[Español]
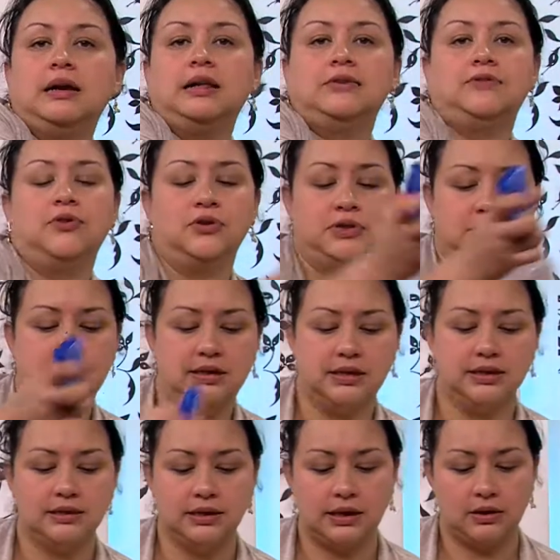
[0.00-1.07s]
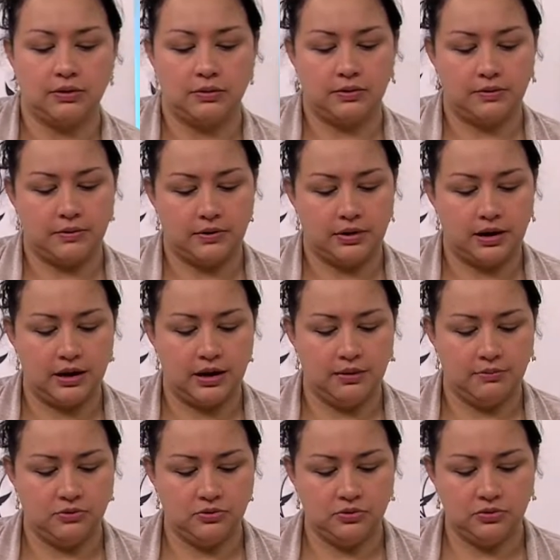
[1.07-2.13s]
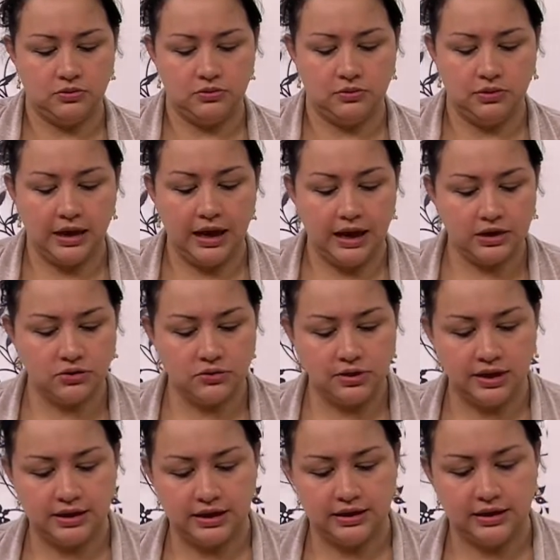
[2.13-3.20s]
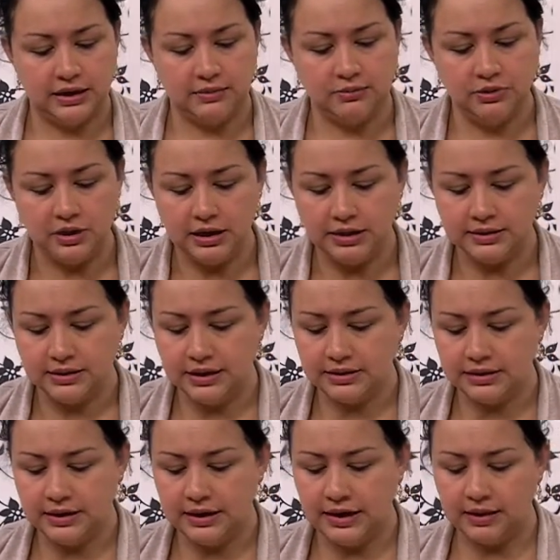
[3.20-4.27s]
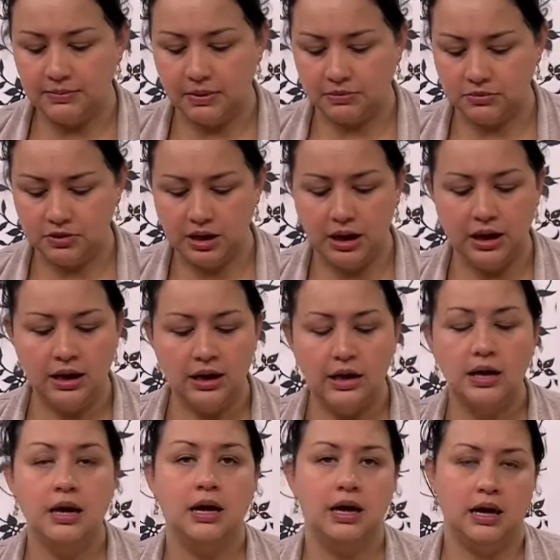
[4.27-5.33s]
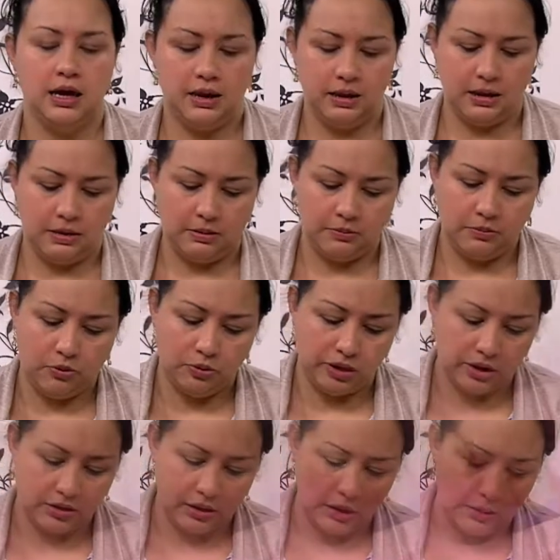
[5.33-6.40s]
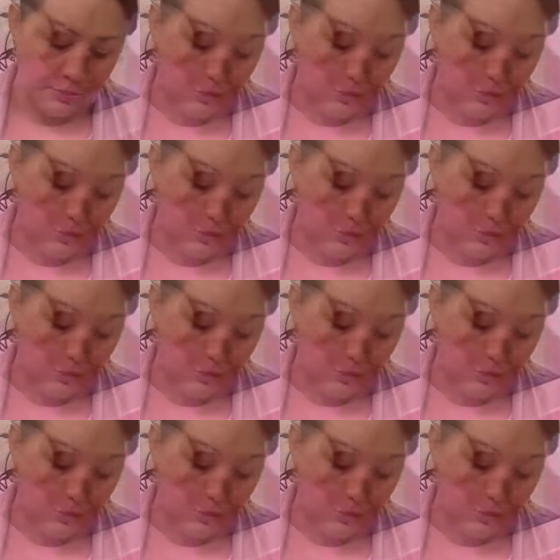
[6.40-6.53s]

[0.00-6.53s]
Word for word: las florecitas que hemos hecho y que ya tenemos listas y las vamos a eh, poner a